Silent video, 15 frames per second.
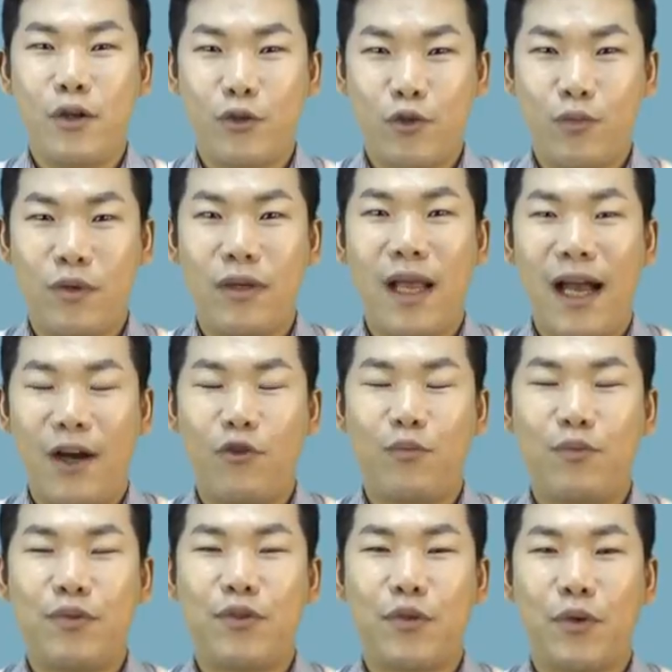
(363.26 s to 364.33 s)

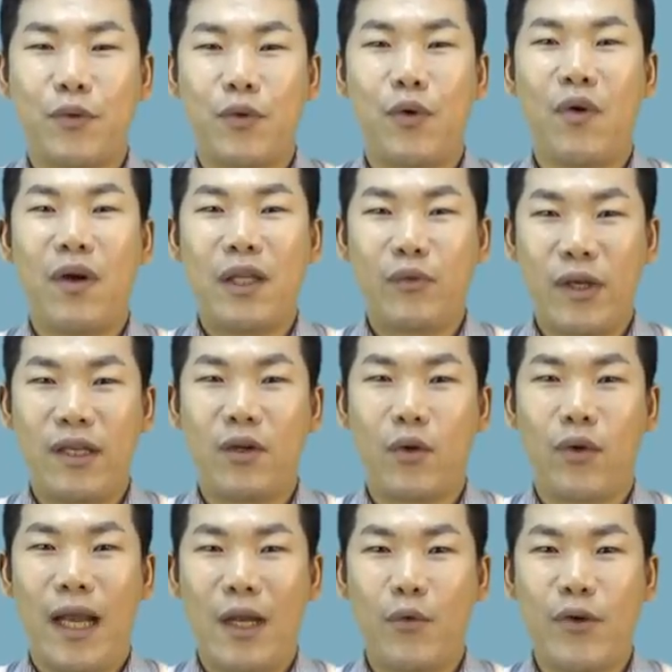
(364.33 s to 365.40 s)
29분 정도 되는
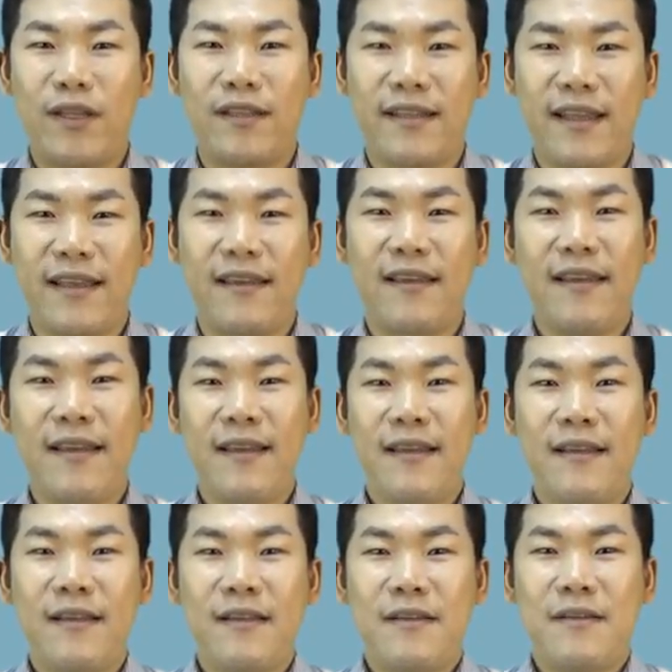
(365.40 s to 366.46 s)
걸로 알고 있는데
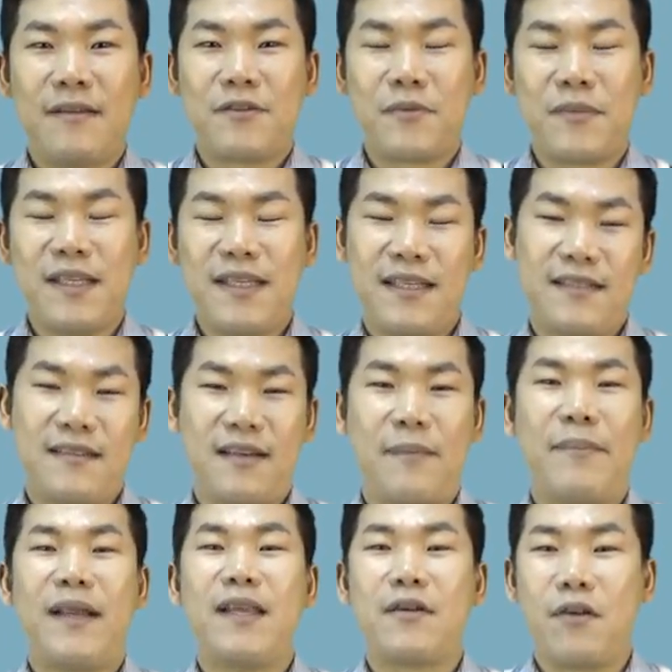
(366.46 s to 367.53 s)
정말 이 기세가
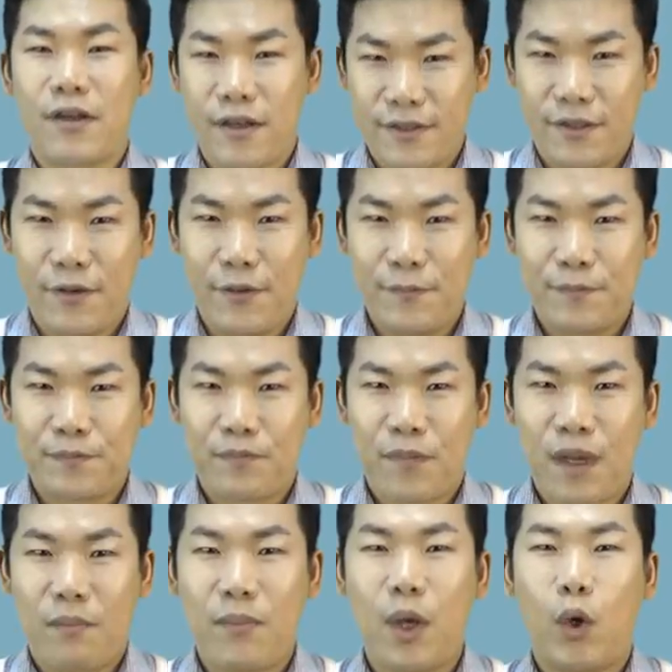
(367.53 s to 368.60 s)
빨리 꺾여서
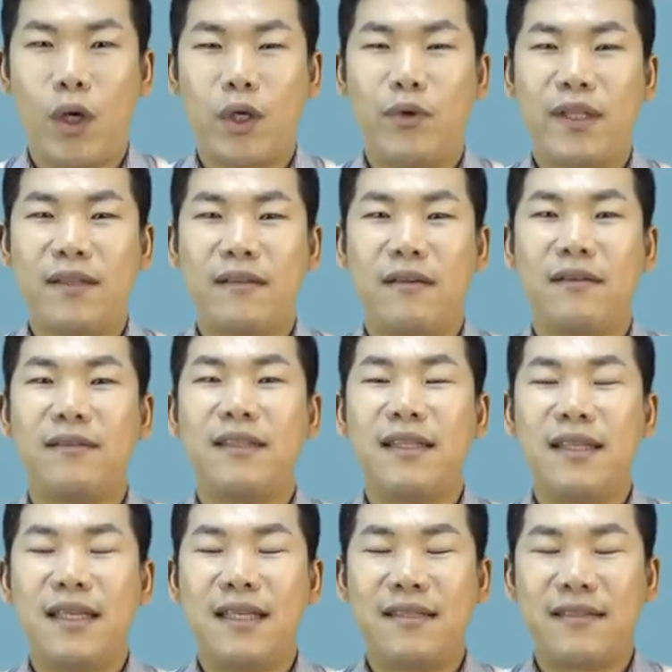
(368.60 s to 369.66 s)
평화로웠던
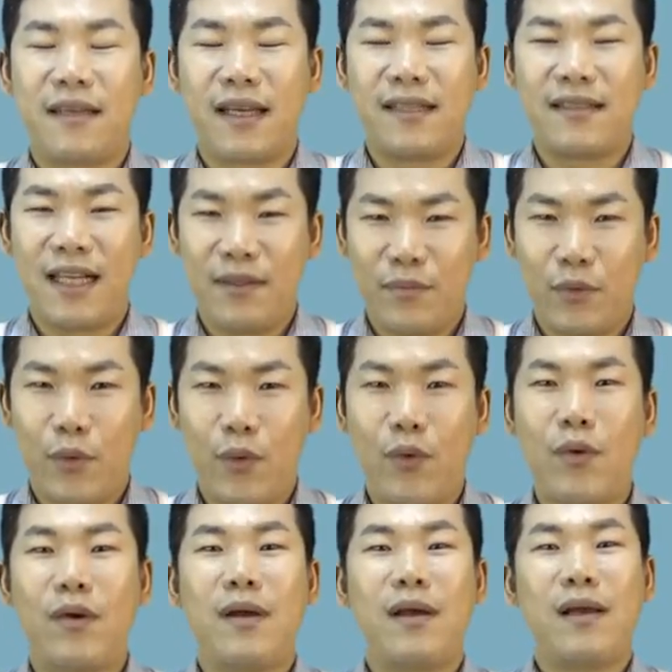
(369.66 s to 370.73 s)
일상의
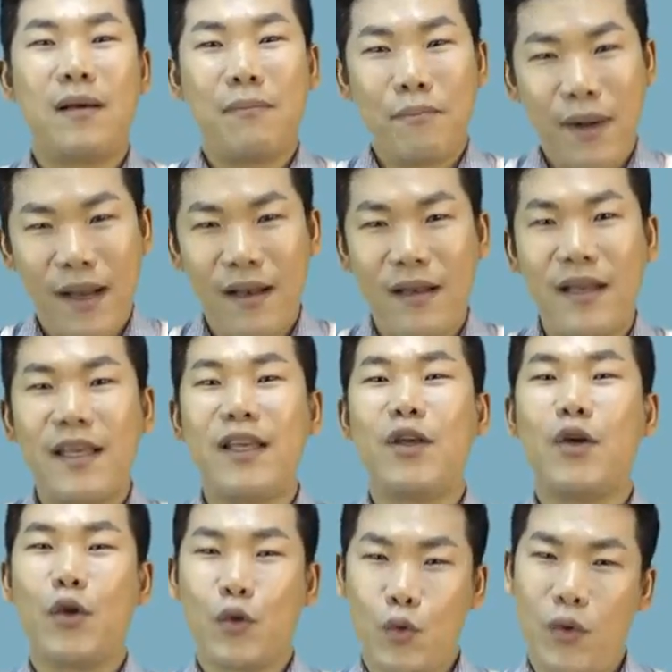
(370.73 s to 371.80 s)
삶으로 빨리
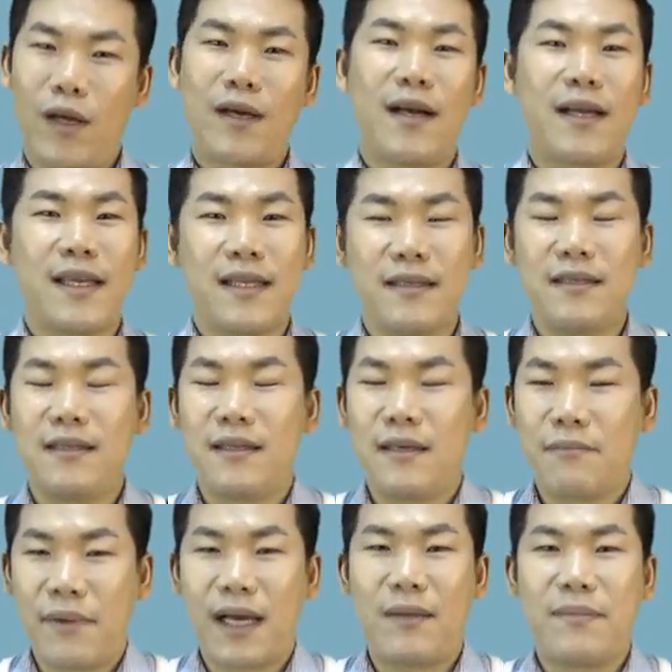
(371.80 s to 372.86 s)
돌아가기를
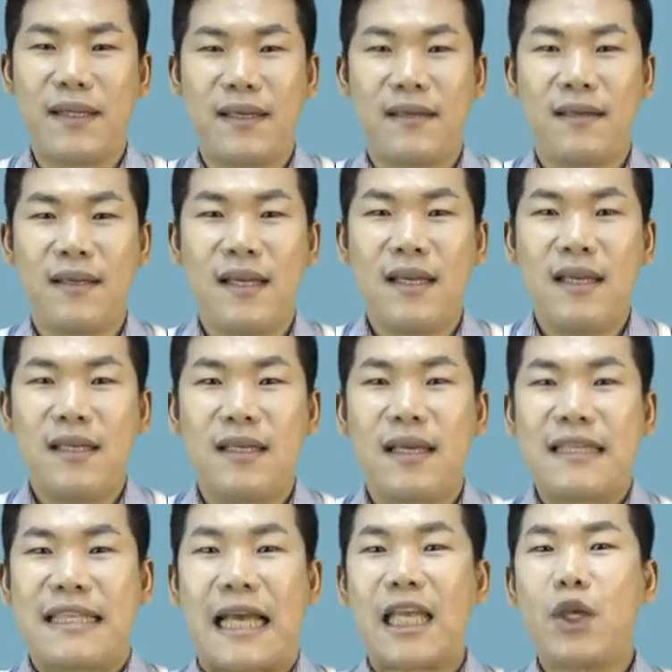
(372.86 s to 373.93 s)
바랍니다. 이게
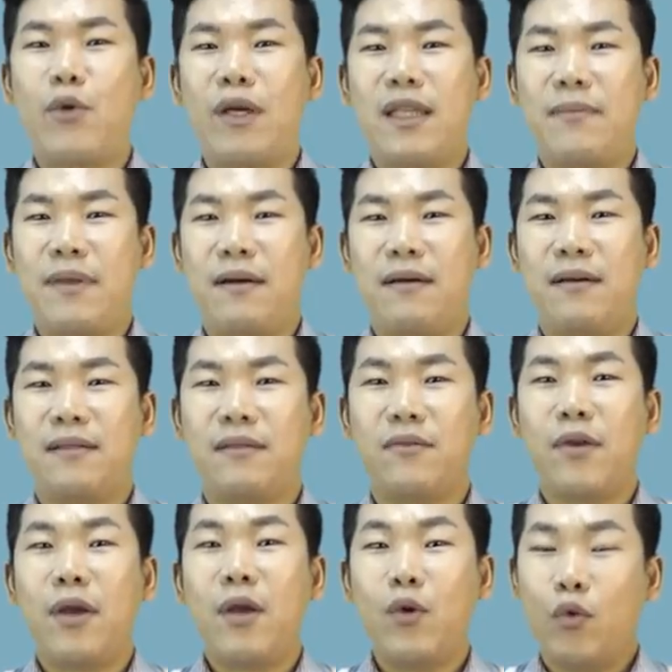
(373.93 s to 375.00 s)
장기화되면
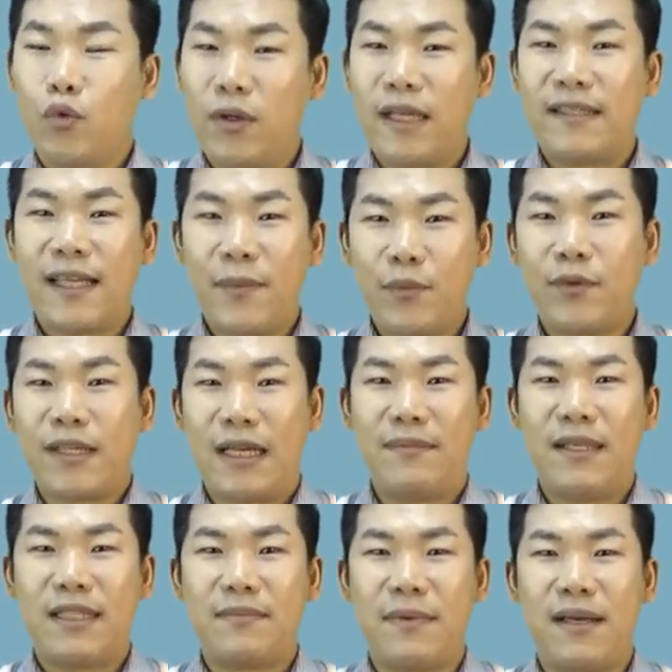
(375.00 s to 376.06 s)
우리의 삶도
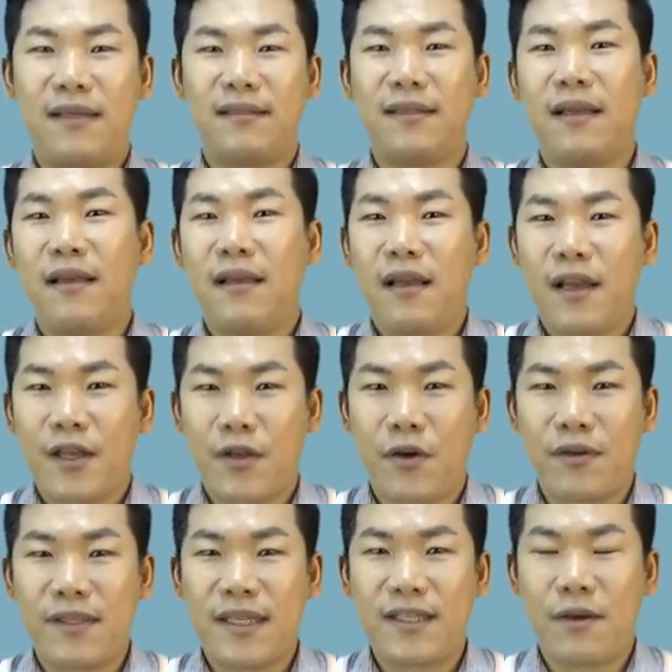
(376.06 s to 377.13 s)
삶이지만
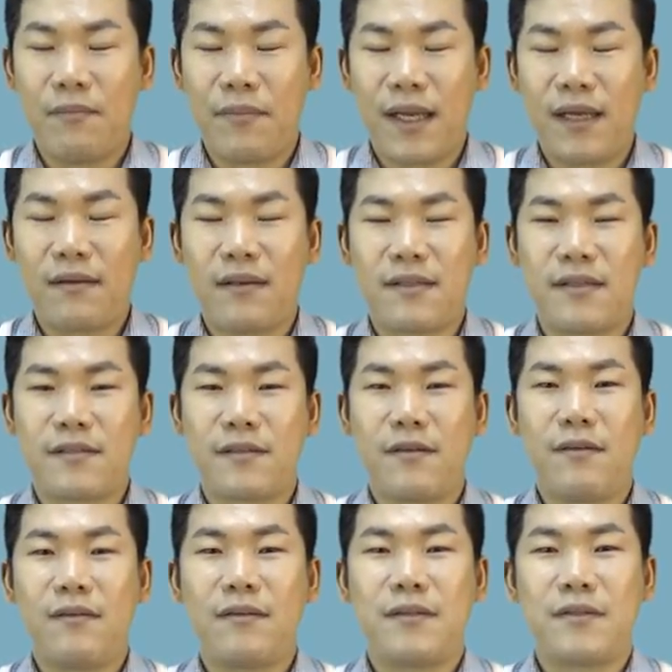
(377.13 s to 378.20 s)
경제 전반에
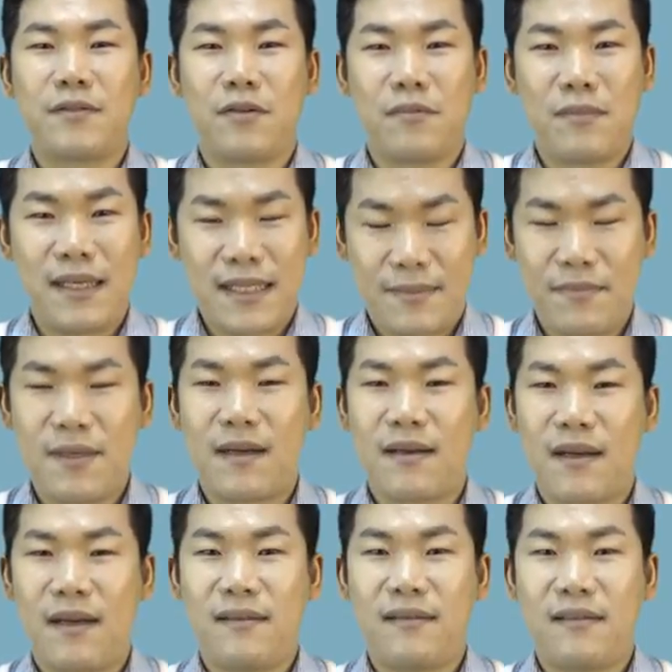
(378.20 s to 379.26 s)
걸쳐서 정말
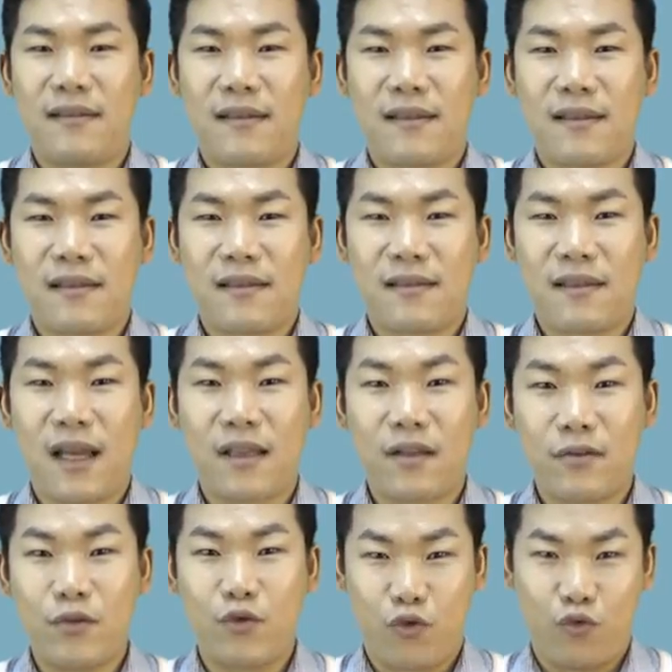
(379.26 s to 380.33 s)
심각한
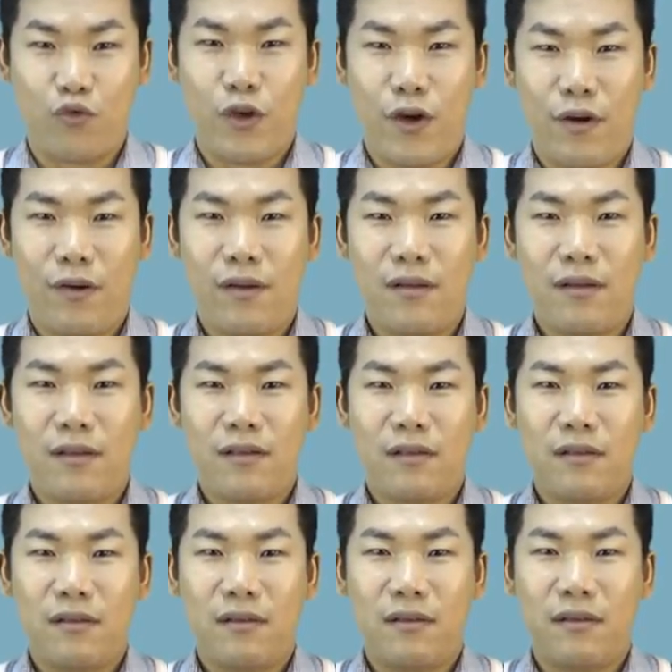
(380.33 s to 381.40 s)
타격을 주고요.
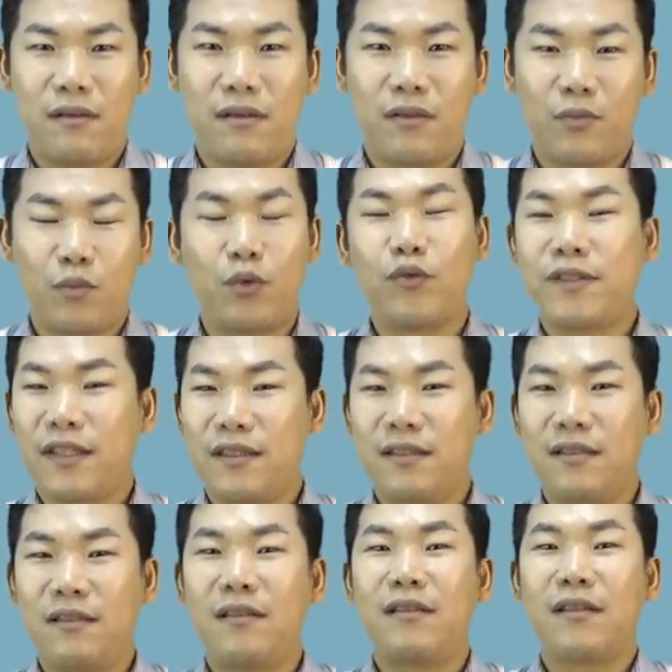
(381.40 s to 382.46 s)
어,
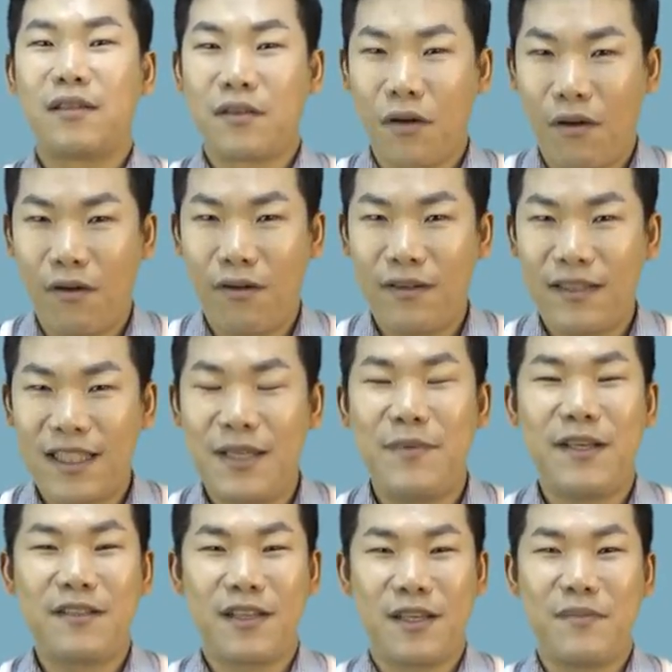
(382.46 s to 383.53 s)
부동산은 더
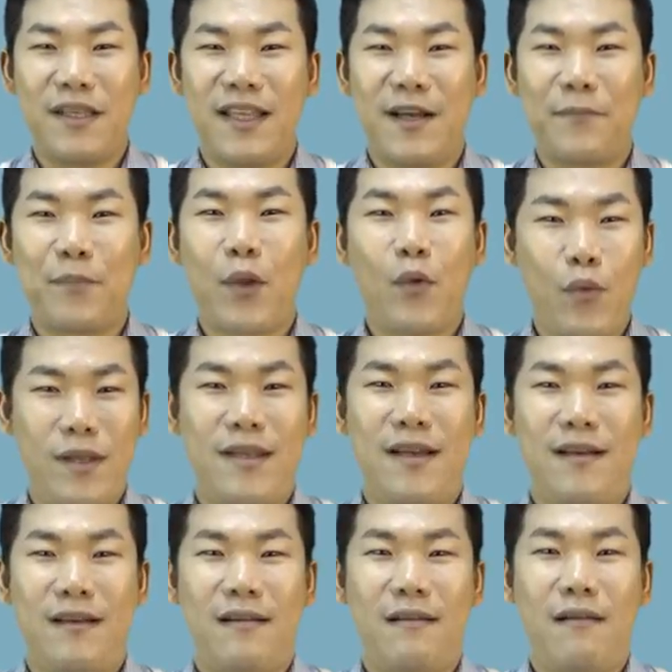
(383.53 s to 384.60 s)
치명적입니다.
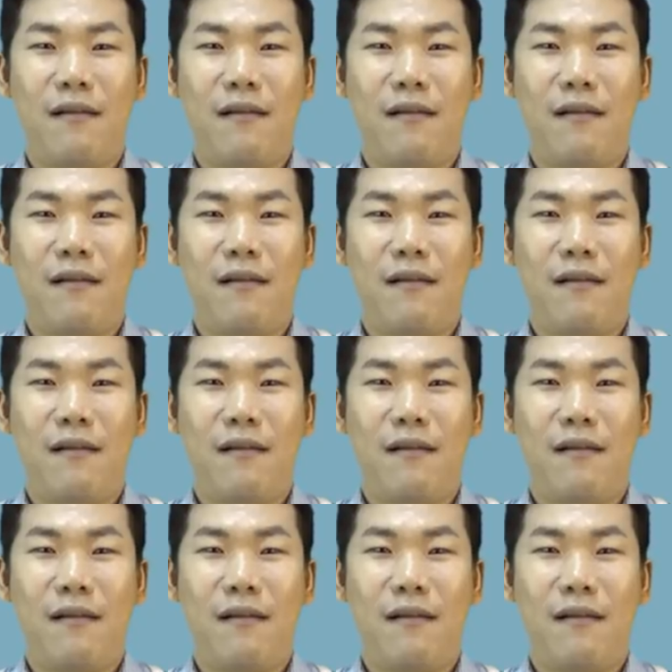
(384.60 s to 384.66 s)
왜냐?